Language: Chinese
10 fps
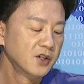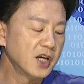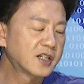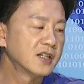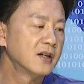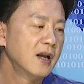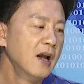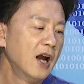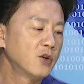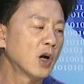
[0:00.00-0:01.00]
其实
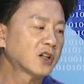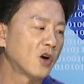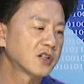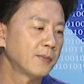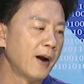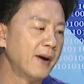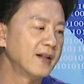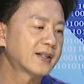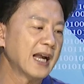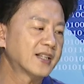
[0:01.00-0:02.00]
很多投资朋友
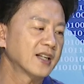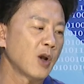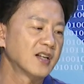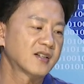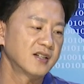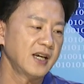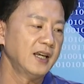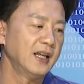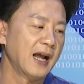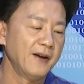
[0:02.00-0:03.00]
们在这段时
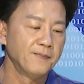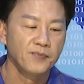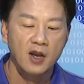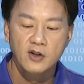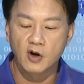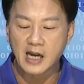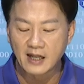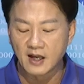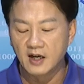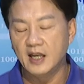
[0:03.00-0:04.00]
间以来有
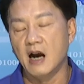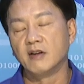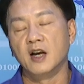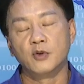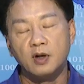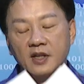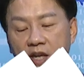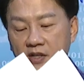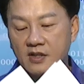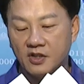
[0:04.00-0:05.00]
看的利好的很多的
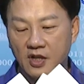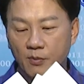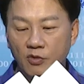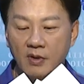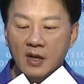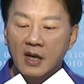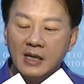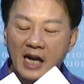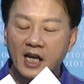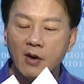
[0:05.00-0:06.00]
电视节目。
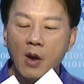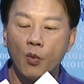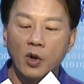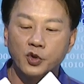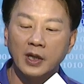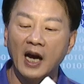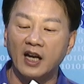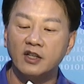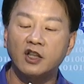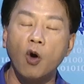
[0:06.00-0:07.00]
那各位，我觉得
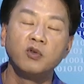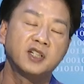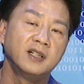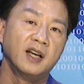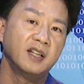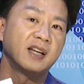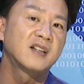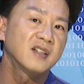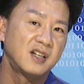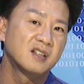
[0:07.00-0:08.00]
很痛心的一件
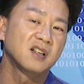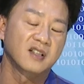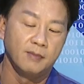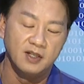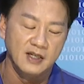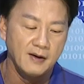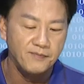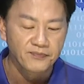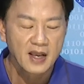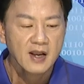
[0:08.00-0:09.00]
事情是什么？你知道吗？
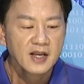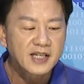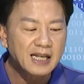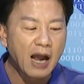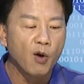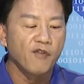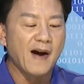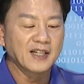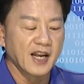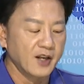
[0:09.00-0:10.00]
现在我
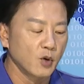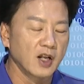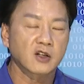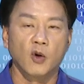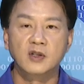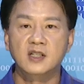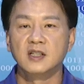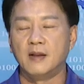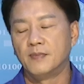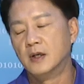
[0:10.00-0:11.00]
发现很多的投
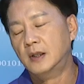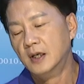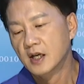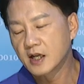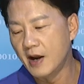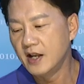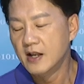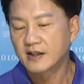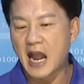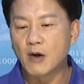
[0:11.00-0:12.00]
资人，各位，
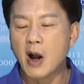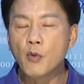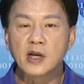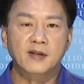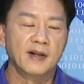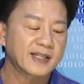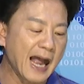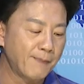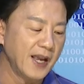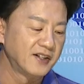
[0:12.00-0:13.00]
台湾为什么
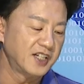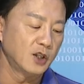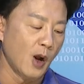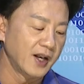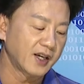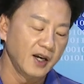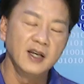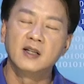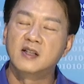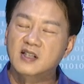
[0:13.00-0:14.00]
诈骗集团可
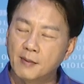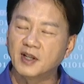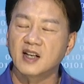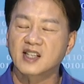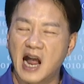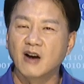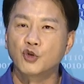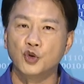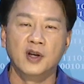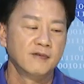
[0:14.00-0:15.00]
以这么的猖
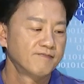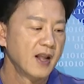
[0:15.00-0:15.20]
獗？